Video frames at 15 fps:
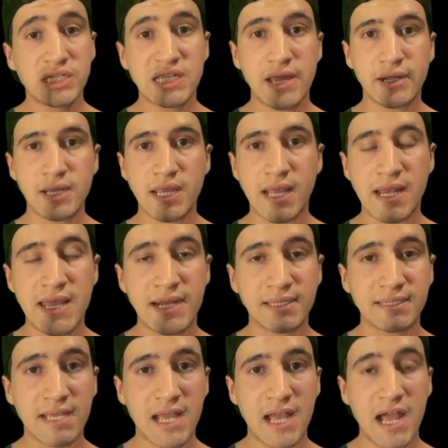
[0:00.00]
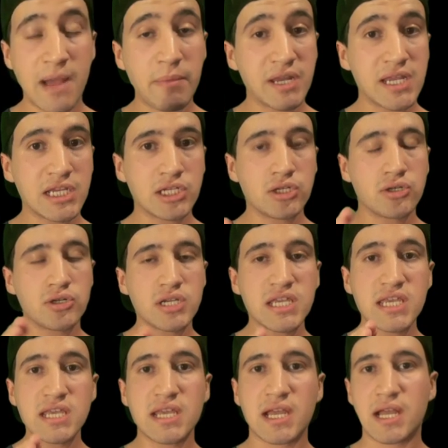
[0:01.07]
ya rige alerta amarillo
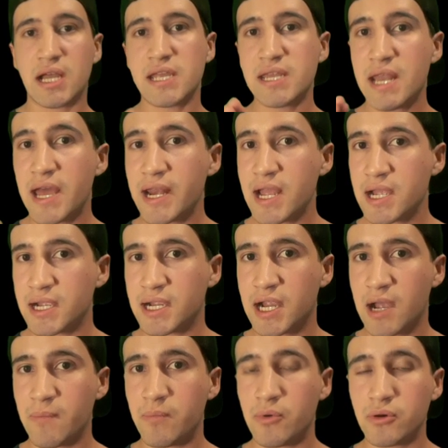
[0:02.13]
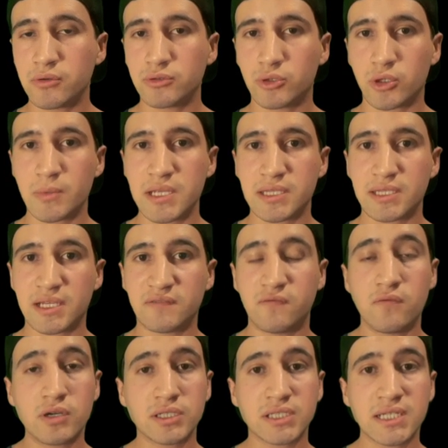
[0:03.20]
y naranja por tormentas
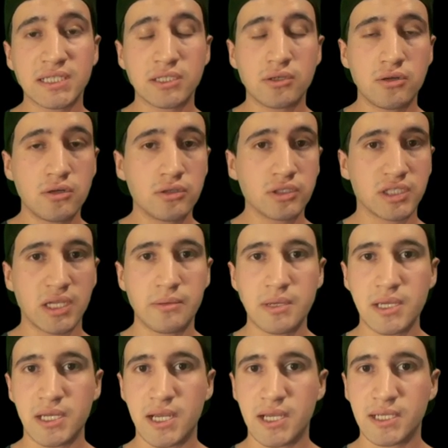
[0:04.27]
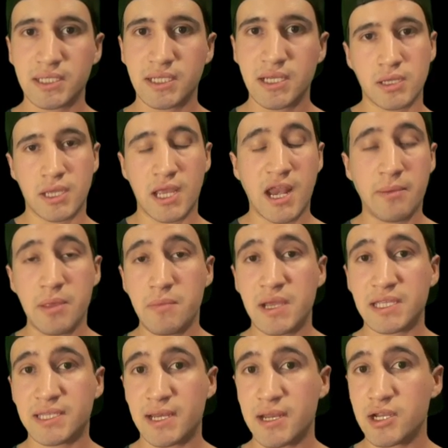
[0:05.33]
fuertes o severas, que las
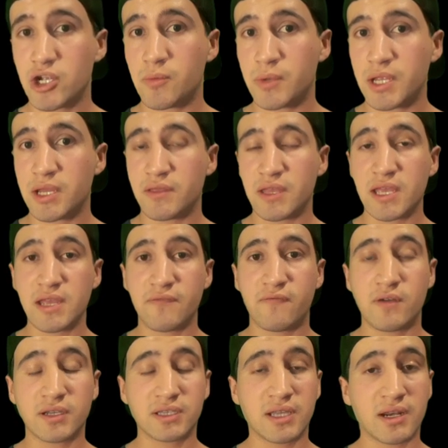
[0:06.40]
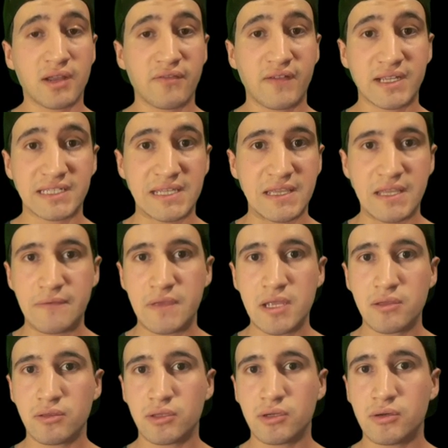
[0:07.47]
mismas estarán acompañadas de fuertes rafas de
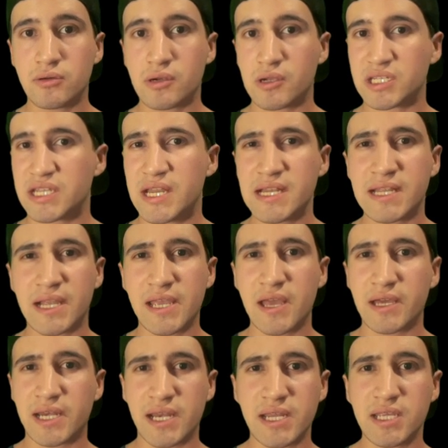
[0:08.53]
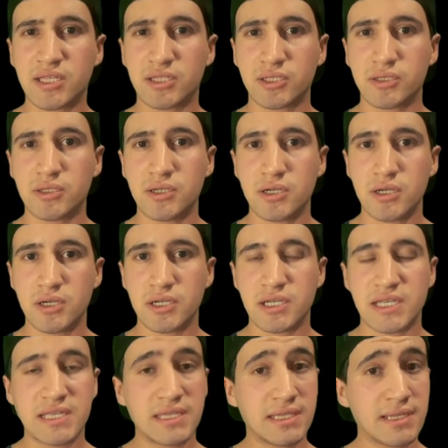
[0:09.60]
viento, ocasional caída de granizo,
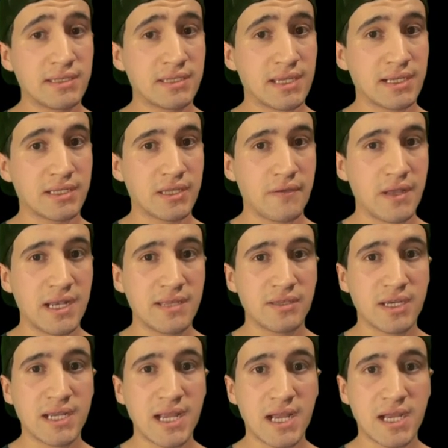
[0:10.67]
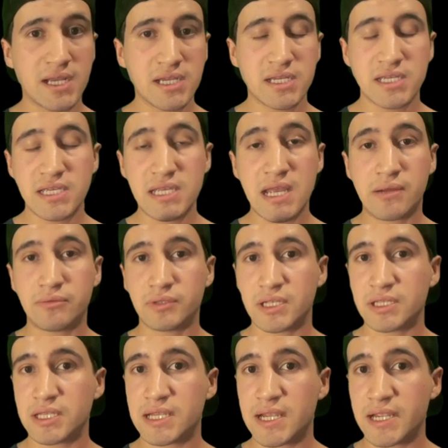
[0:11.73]
intensa actividad eléctrica y
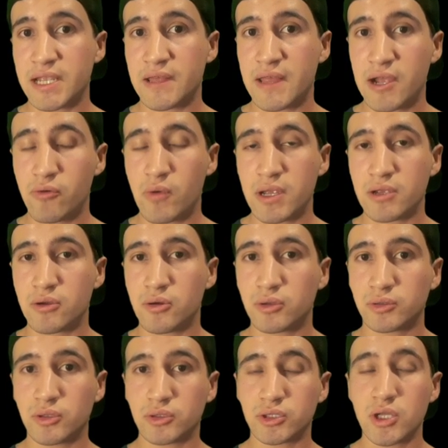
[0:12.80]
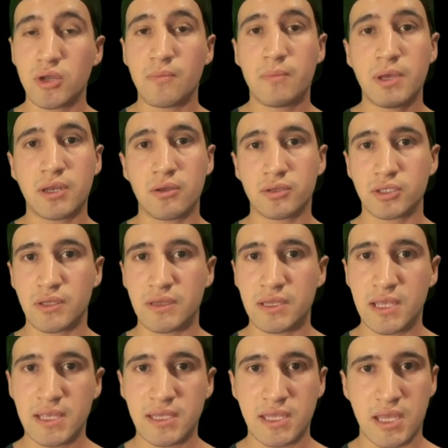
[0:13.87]
abundante caída de agua en cortos periodos
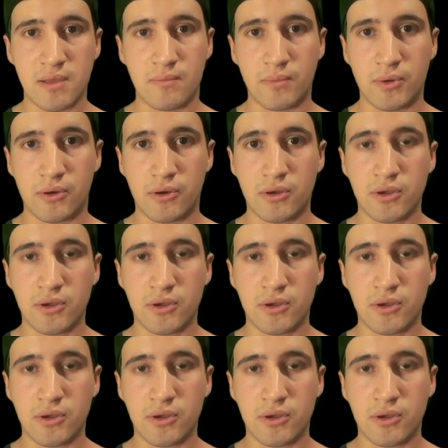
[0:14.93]
de tiempo.